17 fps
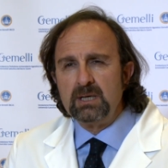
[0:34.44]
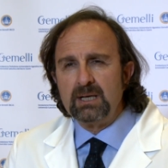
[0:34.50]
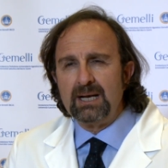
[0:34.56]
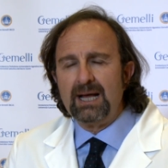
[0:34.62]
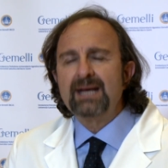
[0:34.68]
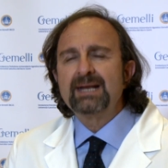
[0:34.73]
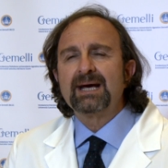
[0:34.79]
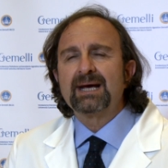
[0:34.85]

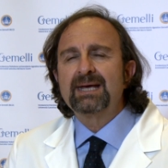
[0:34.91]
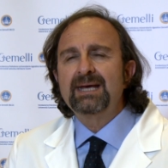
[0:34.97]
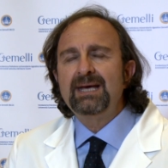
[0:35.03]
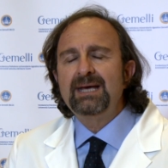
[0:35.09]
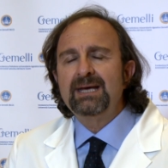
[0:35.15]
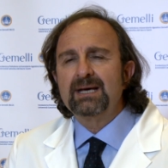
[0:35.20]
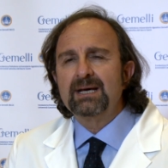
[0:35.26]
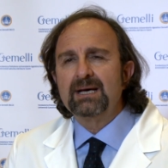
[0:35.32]
L'area
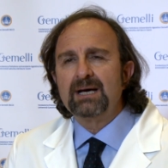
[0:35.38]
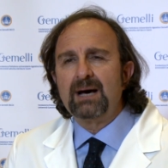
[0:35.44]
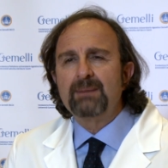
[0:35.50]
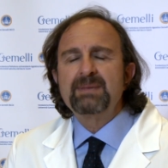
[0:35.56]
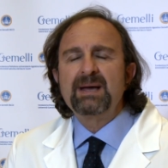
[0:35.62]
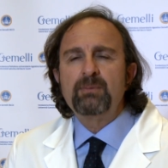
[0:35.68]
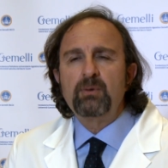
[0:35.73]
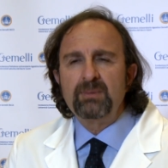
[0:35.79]
che eh,
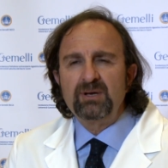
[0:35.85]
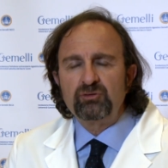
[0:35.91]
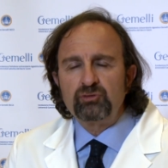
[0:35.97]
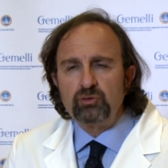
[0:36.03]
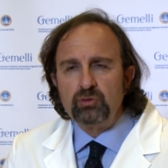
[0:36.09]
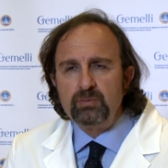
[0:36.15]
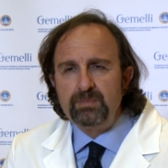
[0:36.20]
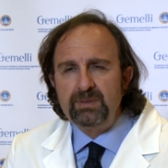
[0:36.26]
abbiamo
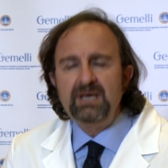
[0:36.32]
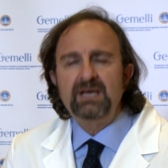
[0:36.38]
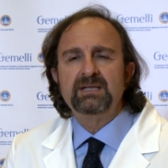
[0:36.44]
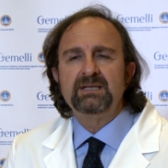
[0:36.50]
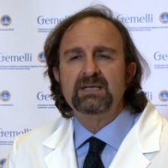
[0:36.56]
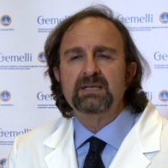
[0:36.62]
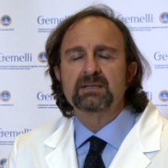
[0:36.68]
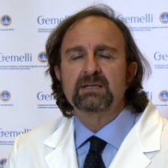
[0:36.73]
messo in
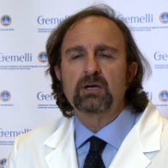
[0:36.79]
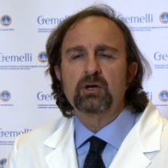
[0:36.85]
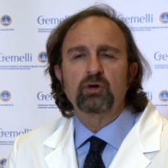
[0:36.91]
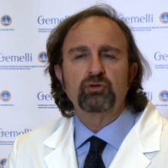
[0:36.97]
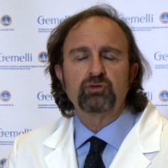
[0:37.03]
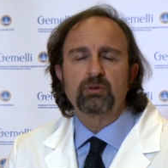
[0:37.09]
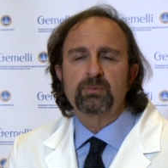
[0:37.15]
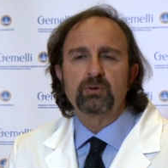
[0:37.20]
piedi nel
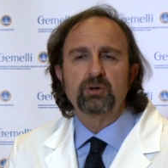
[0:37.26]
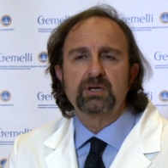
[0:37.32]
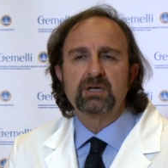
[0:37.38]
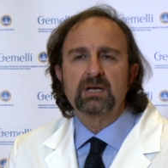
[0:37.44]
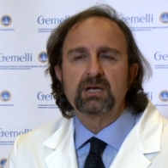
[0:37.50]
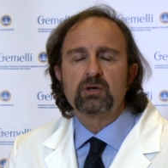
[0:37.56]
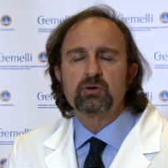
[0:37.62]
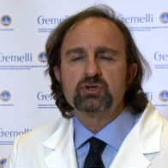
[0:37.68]
nostro
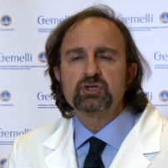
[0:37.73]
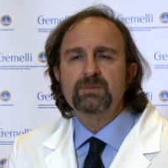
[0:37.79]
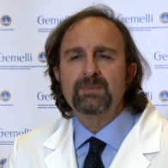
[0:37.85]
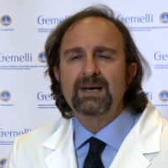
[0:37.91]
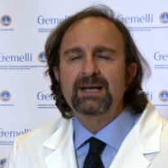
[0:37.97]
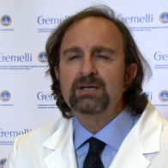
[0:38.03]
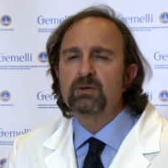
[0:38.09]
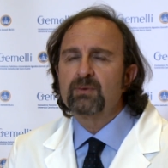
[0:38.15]
Policlinico
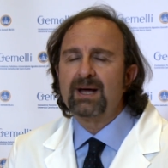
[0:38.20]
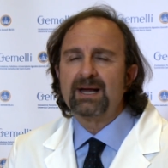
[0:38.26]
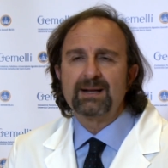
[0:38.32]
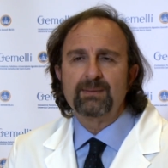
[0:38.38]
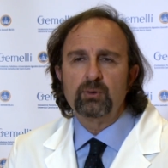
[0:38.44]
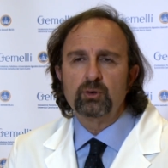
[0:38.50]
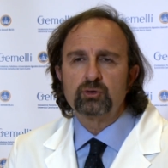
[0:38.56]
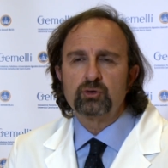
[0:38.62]
Gemelli è
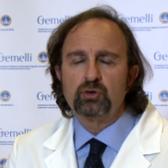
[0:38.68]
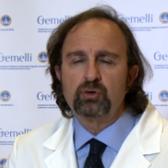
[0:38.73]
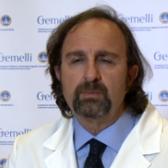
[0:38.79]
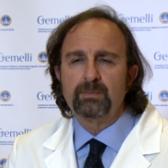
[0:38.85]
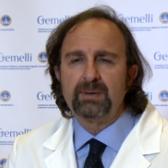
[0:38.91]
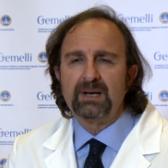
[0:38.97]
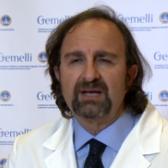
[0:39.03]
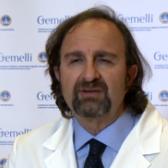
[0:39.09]
un'area molto
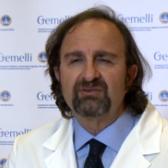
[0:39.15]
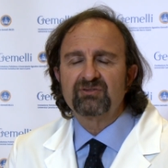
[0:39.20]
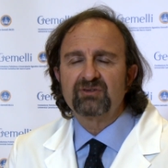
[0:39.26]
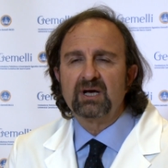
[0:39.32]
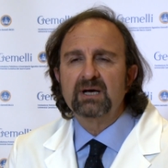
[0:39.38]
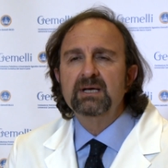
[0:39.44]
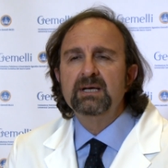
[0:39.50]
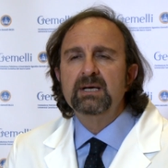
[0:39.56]

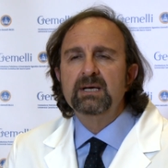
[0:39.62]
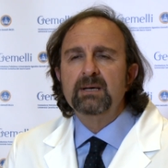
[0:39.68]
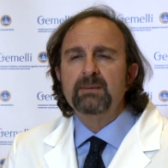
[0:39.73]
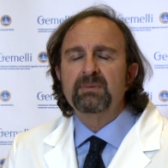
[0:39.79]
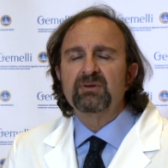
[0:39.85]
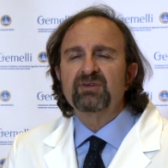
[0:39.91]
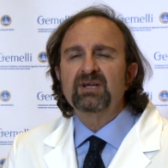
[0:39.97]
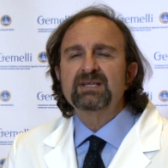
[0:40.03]
complessa.
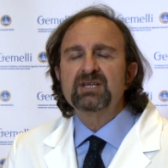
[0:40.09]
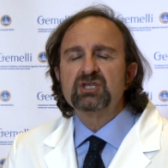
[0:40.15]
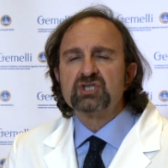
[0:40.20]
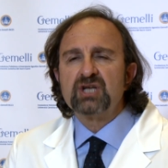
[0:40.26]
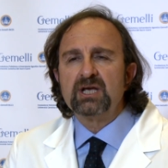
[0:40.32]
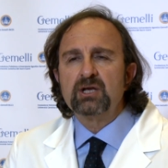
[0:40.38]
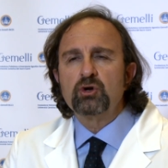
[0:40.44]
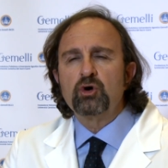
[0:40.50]
Pensate
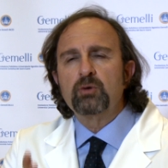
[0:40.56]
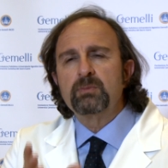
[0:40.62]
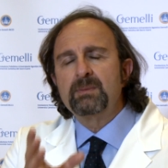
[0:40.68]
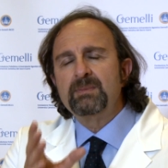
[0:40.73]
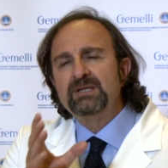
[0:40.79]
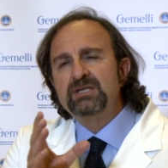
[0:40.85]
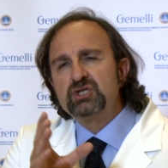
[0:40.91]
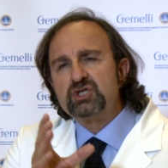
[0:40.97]
già ai
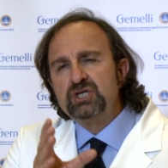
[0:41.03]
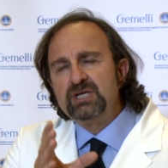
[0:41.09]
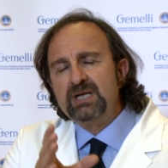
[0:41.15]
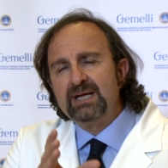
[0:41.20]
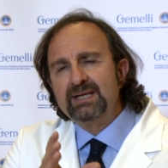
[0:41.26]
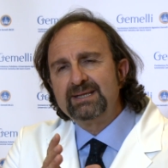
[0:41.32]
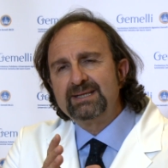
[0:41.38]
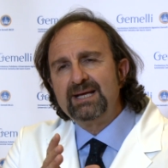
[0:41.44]
nomi,
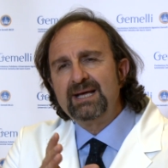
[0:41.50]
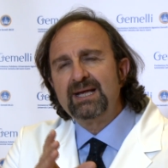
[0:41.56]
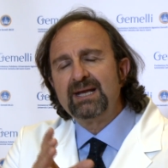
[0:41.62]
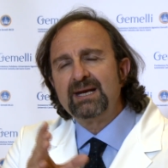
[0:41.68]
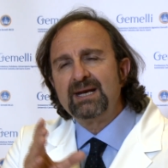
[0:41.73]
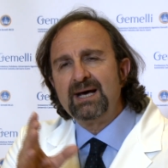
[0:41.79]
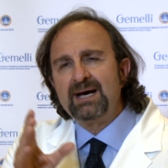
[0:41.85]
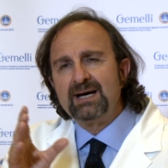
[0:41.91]
medicina
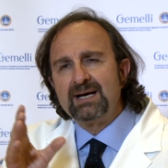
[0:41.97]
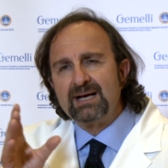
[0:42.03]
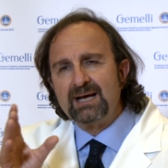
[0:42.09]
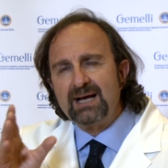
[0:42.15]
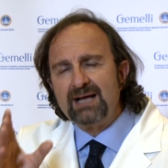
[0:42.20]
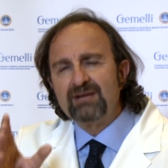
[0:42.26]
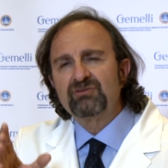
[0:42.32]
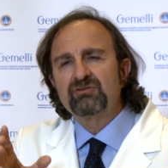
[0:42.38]
interna,
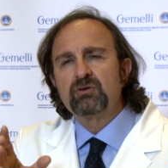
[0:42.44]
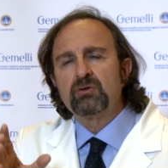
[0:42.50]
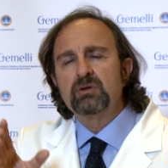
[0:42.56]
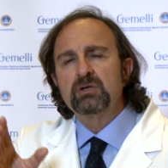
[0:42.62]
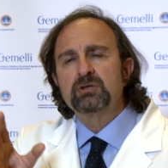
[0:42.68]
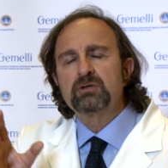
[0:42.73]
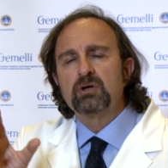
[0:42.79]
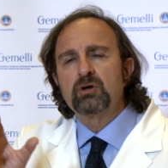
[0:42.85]

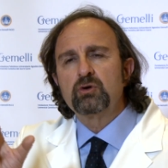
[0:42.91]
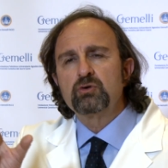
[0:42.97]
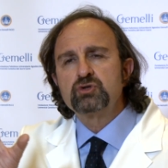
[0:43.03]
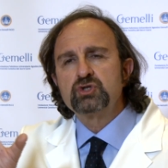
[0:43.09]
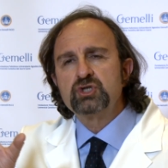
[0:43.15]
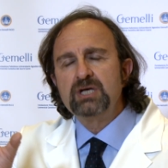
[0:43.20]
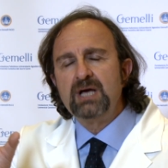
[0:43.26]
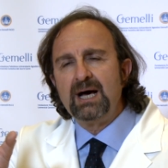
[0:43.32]

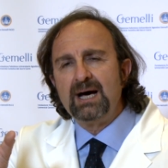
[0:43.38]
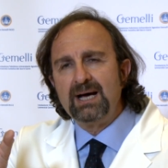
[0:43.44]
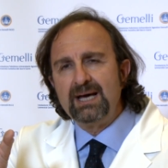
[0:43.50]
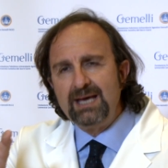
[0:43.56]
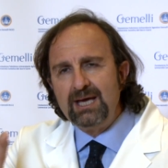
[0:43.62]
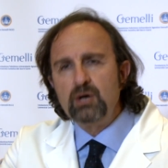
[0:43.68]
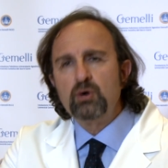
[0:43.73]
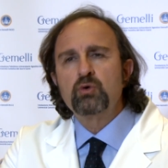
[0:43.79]
gastroenterologia
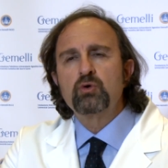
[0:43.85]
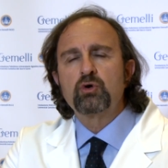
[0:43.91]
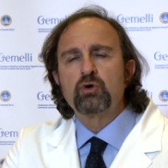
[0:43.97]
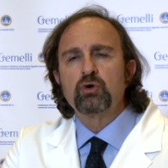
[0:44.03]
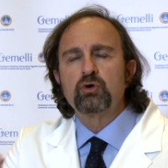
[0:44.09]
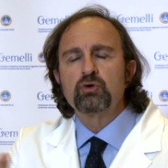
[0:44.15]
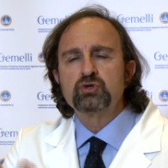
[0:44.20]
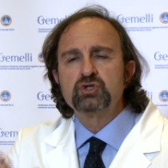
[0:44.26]
e
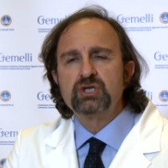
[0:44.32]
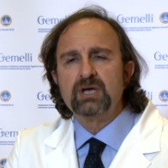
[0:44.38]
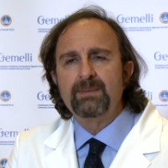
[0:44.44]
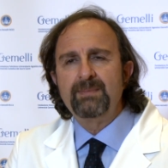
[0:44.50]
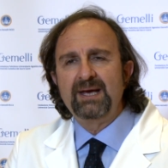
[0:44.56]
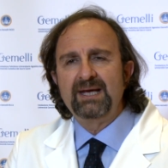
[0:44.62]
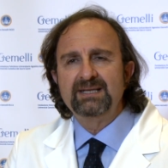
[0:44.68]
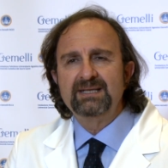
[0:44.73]

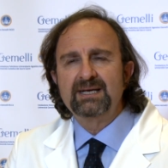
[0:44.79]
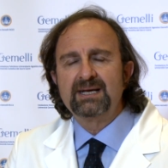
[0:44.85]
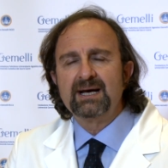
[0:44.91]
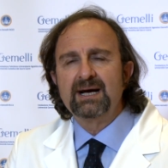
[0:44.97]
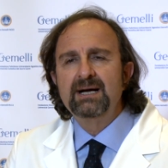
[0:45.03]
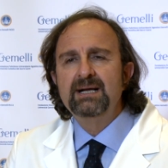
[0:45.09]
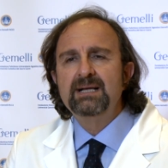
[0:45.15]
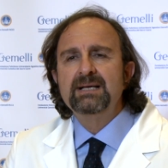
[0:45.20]
oncologia medica.